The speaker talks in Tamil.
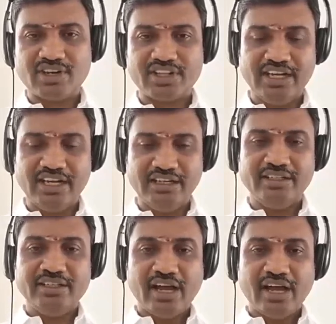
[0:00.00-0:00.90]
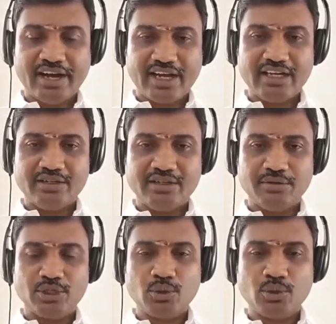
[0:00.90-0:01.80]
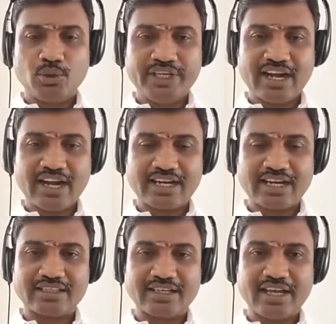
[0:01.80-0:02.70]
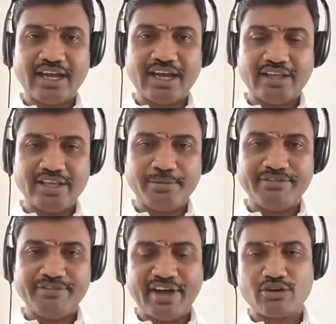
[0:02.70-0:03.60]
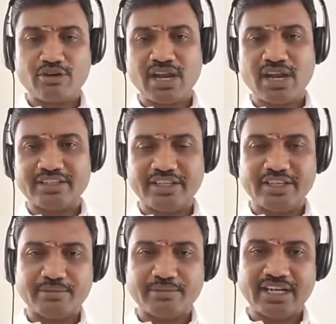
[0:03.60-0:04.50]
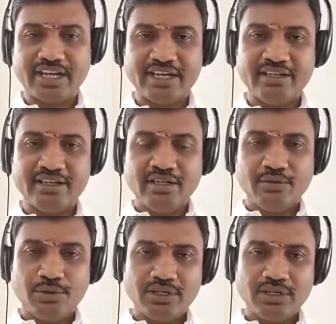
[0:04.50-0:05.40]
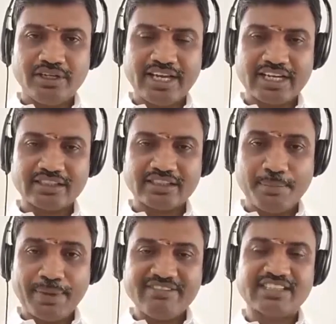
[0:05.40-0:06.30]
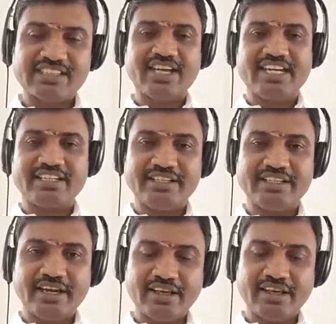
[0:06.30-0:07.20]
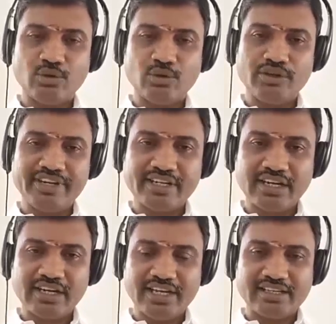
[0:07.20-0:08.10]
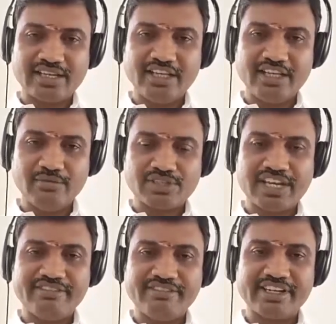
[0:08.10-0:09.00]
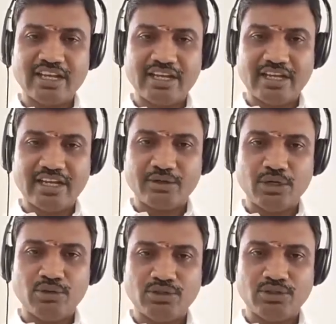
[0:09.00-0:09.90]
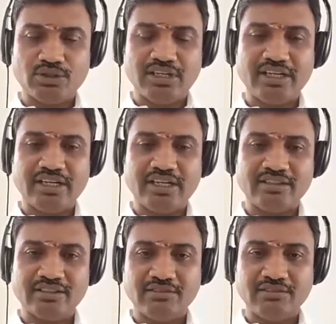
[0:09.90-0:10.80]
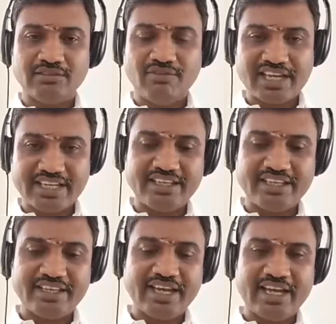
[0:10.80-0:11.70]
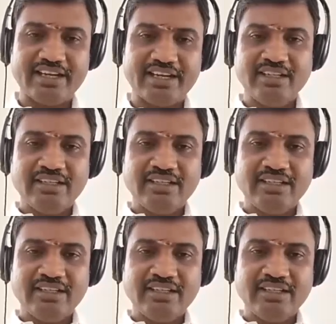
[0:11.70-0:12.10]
ஒரு தவறு தான் ஆனால் ஒரு குறுகிய காலகட்டத்துல அது எப்படி ஃபேவரபுளா இருக்குது அப்படின்னா ஒரு நேரத்துல பரிவர்த்தனை ஆயிருக்குது அதாவது குரு வீட்டுல சனியும் சனி வீட்டுல குருவும் வாக்கிய ரீதியா